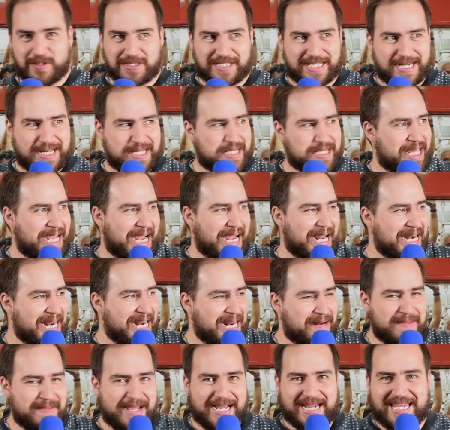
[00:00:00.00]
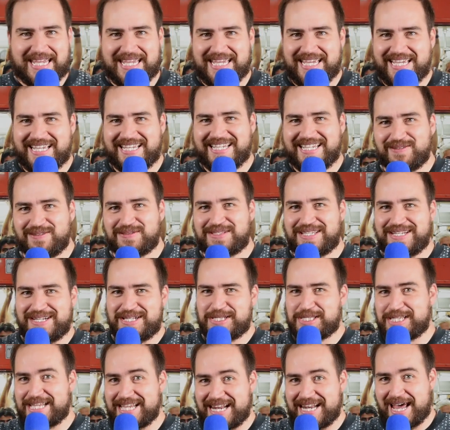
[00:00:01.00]
No tienes que ganarme aquí. No
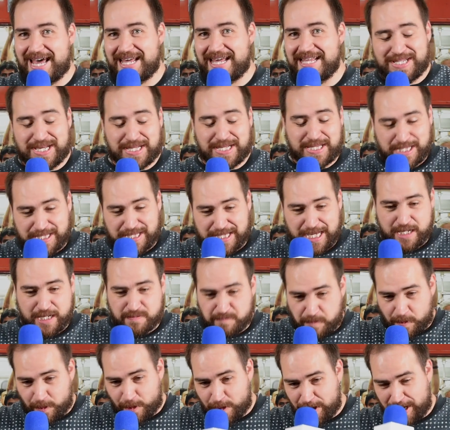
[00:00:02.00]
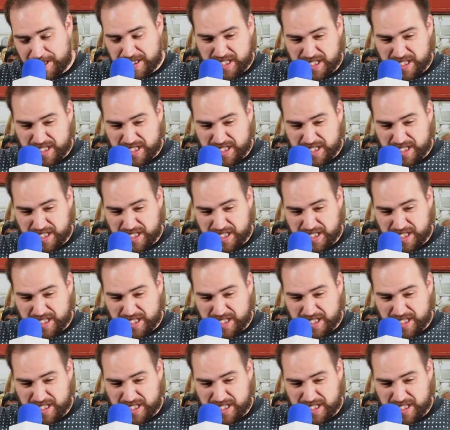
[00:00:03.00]
tienes que ir a 16 por hora.